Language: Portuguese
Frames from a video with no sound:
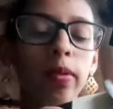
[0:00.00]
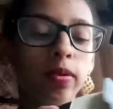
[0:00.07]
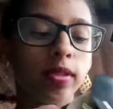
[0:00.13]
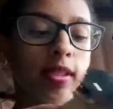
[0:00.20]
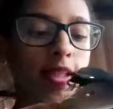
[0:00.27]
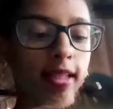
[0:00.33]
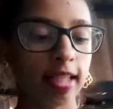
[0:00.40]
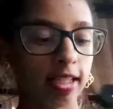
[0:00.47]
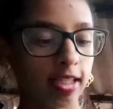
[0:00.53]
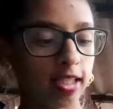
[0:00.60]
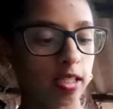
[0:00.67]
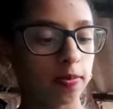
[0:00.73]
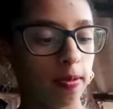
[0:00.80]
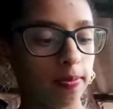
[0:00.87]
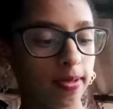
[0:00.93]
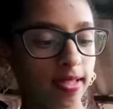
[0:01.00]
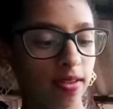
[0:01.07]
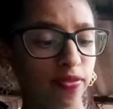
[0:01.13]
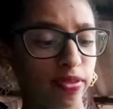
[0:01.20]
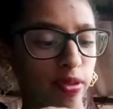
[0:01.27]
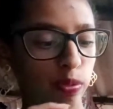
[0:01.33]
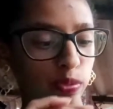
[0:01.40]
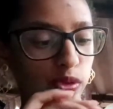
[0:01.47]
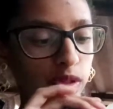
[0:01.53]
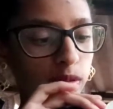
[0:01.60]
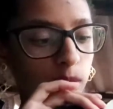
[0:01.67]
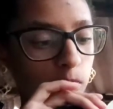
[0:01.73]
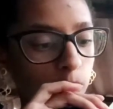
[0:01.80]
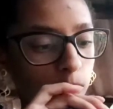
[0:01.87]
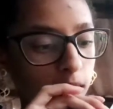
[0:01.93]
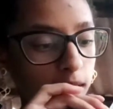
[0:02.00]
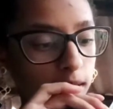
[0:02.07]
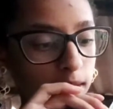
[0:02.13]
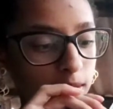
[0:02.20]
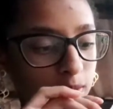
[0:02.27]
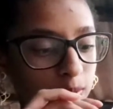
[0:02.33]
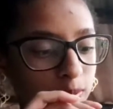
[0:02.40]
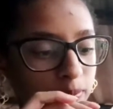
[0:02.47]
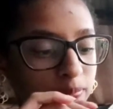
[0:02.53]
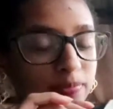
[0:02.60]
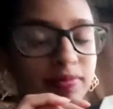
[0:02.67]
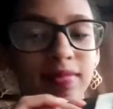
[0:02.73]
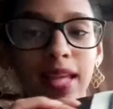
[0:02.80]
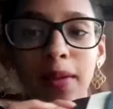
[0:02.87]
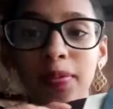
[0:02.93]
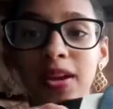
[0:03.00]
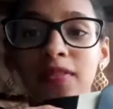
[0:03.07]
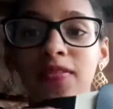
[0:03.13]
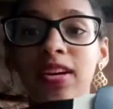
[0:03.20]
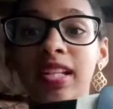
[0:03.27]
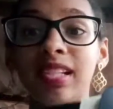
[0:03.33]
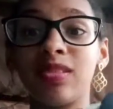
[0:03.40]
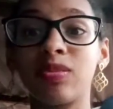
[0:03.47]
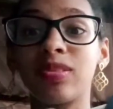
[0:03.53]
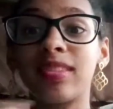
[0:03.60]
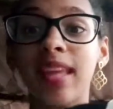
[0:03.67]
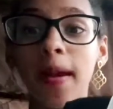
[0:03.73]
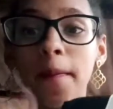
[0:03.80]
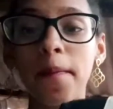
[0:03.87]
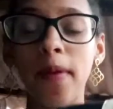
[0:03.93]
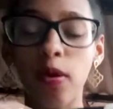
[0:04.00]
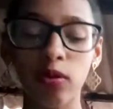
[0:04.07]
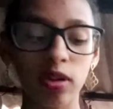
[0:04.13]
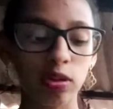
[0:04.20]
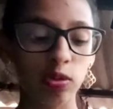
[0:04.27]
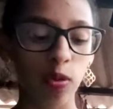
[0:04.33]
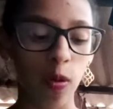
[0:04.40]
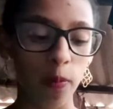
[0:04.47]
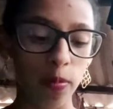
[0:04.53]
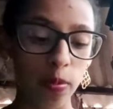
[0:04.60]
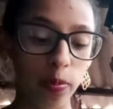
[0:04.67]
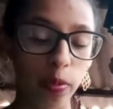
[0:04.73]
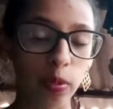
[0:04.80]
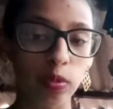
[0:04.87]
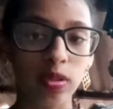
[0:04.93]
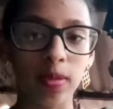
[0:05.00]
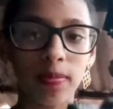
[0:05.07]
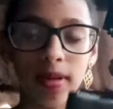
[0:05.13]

bolsinha, né, gente, pra passar final do ano, né, porque faz um tempão que eu não compro bolsa